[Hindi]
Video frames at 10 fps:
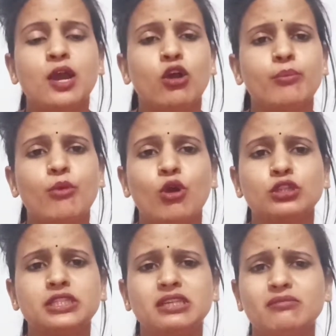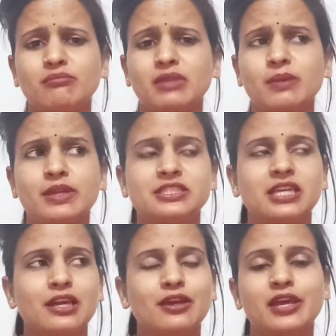और बहुत ही मतलब
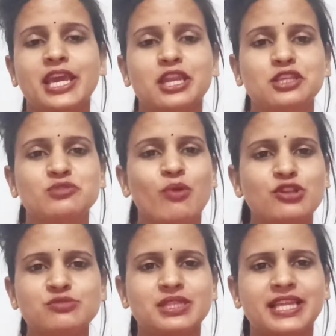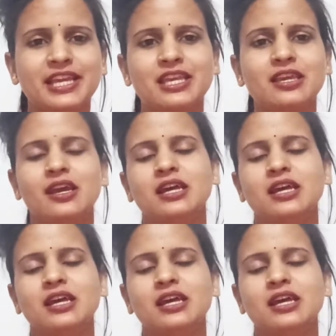अच्छा एक रिस्पॉन्स मिलता है कि